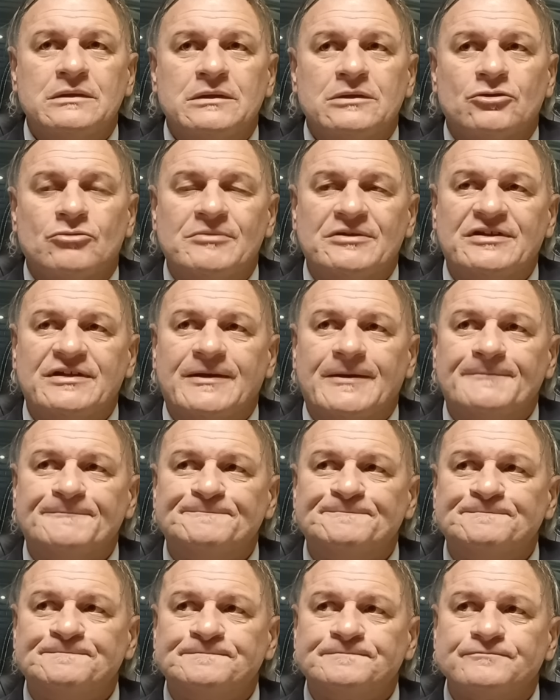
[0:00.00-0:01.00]
come
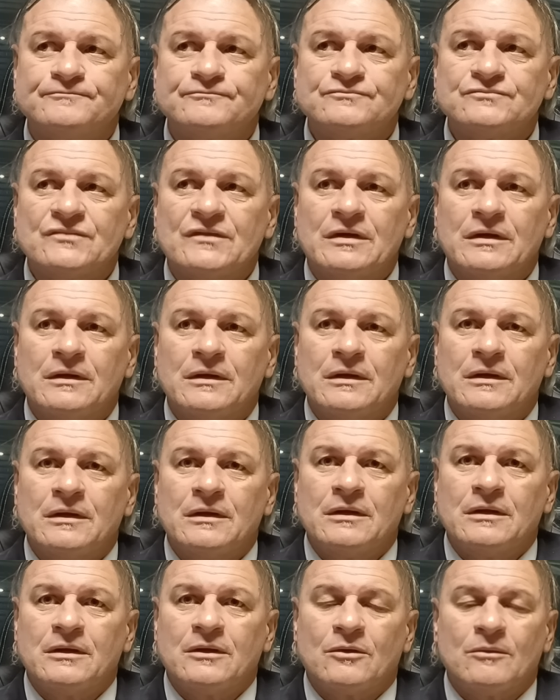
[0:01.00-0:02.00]
dire,
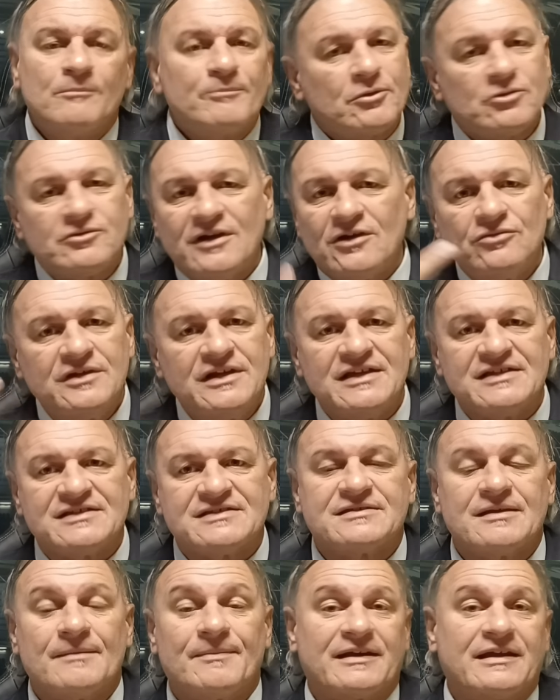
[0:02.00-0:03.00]

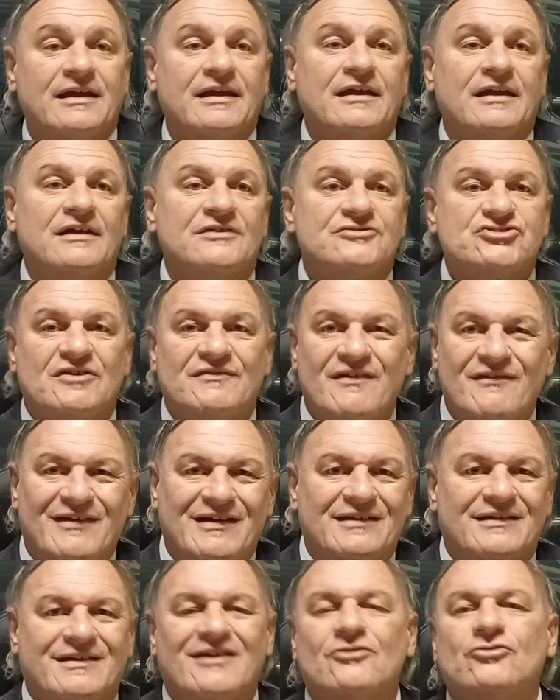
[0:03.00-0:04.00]
protagonista, perché ci
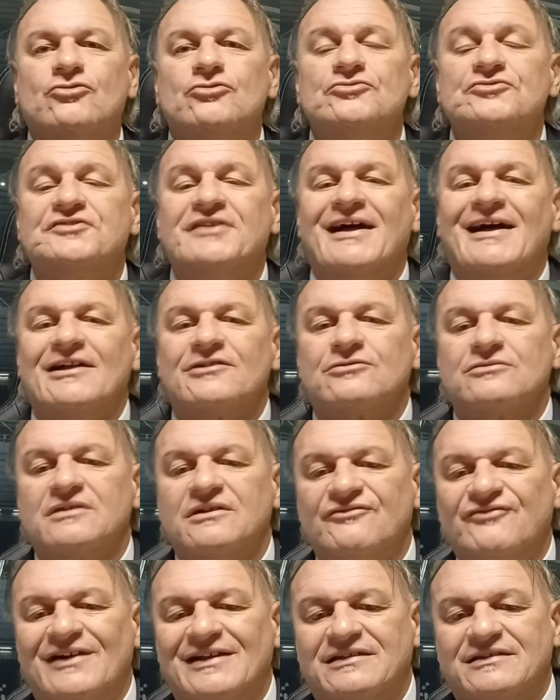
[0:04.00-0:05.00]
aveva raccontato
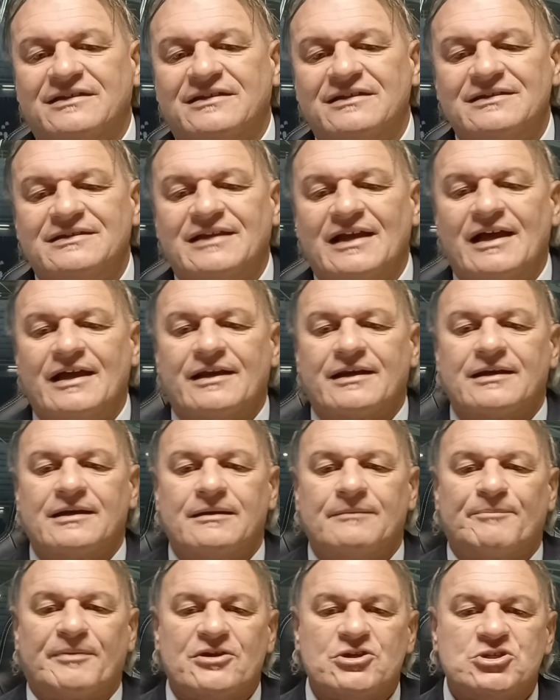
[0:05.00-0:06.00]
dei fatti
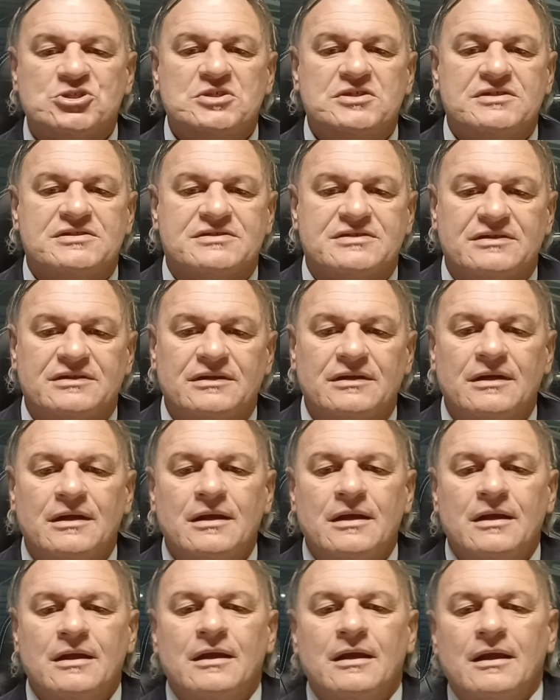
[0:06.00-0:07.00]
interni precisi,
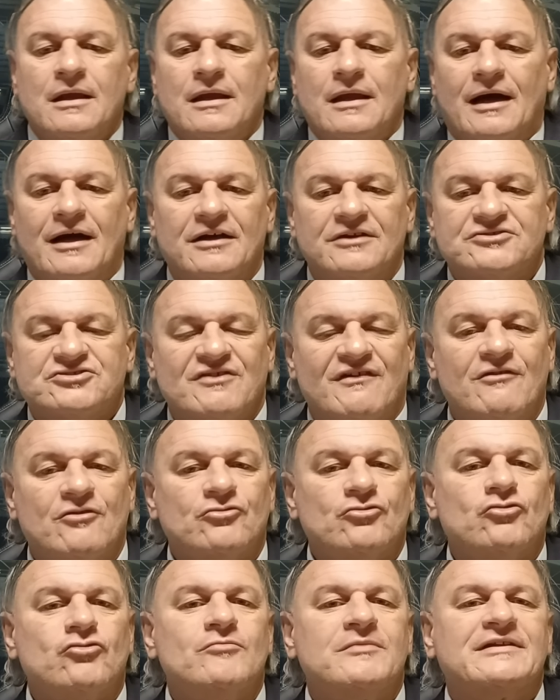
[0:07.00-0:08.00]
ah, ci aveva
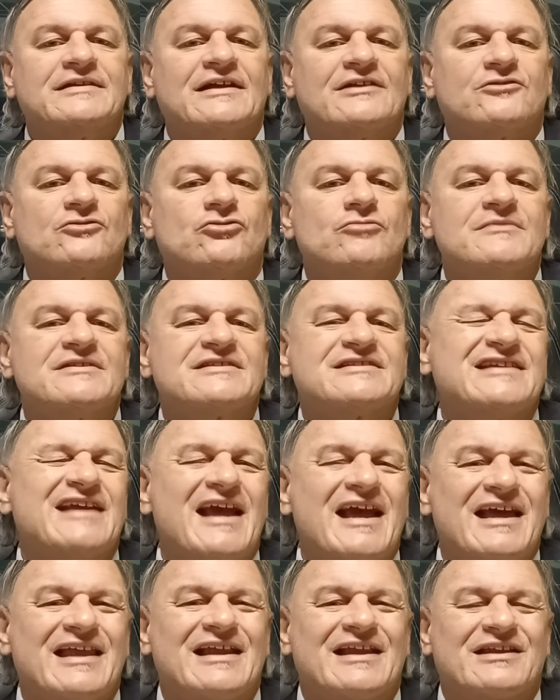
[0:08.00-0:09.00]
documentato come si
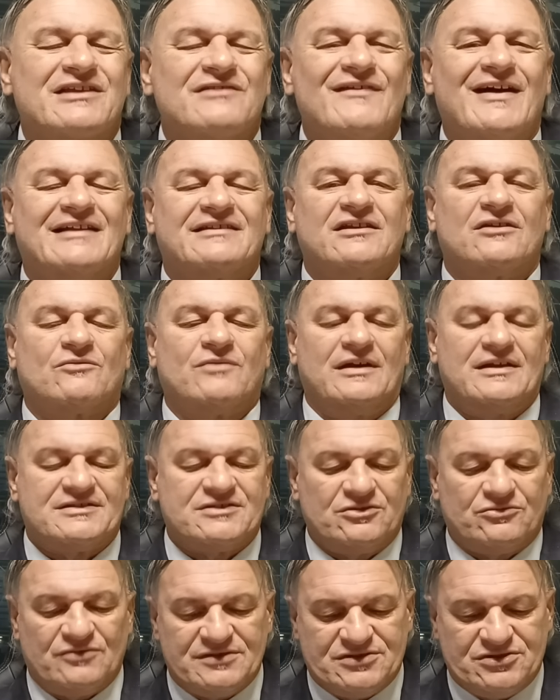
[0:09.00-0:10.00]
era arrivati a quella
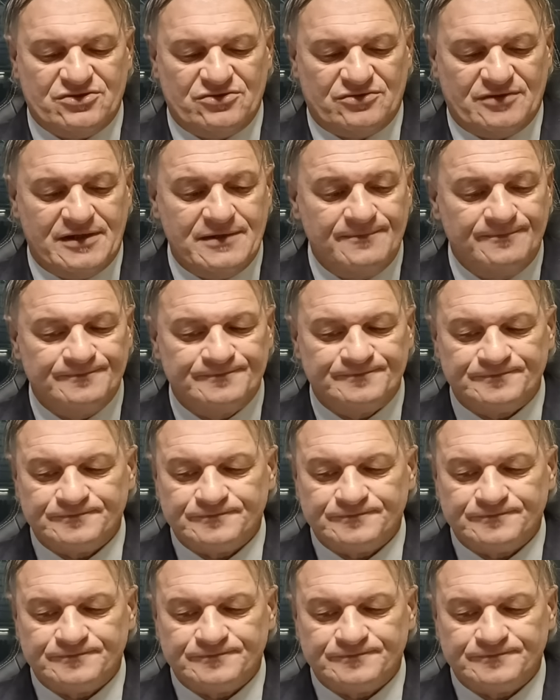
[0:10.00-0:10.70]
situazione